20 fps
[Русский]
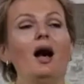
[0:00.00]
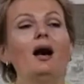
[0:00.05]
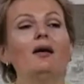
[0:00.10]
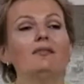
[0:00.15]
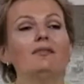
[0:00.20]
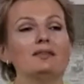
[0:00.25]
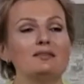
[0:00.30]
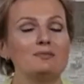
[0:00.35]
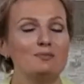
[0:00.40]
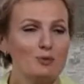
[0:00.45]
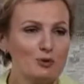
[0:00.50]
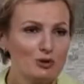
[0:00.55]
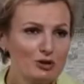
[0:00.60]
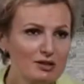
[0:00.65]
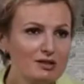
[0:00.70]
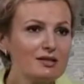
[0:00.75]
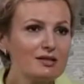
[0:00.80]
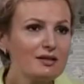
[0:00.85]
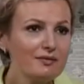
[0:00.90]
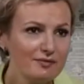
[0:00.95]
а, возможно,
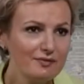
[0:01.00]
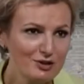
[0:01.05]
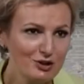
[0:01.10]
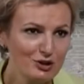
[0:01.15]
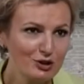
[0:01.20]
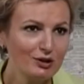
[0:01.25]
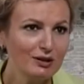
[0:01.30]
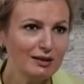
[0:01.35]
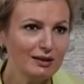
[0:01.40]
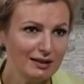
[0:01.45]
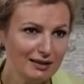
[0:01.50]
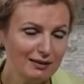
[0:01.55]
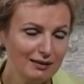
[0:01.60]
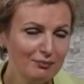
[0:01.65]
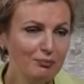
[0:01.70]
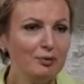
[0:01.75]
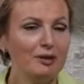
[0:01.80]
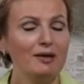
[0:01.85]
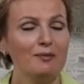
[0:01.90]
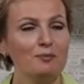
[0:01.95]
срыва ЖКТ,
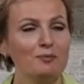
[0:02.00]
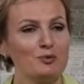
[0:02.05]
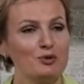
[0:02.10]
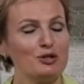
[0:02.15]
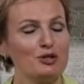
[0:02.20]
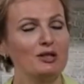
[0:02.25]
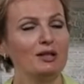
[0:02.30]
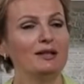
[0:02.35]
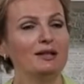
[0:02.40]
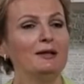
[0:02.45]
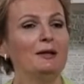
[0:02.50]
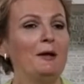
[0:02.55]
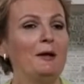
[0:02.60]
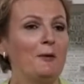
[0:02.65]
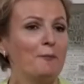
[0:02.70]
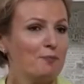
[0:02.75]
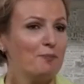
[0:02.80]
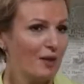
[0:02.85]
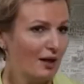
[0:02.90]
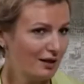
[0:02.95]
потому что
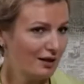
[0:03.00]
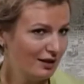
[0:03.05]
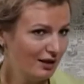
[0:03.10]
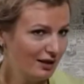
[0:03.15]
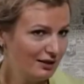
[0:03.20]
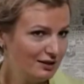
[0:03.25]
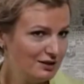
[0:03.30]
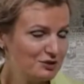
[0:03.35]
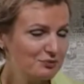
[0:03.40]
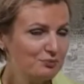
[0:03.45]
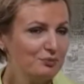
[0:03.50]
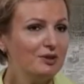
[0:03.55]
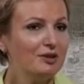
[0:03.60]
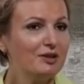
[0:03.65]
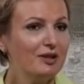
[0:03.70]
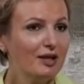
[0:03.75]
организм не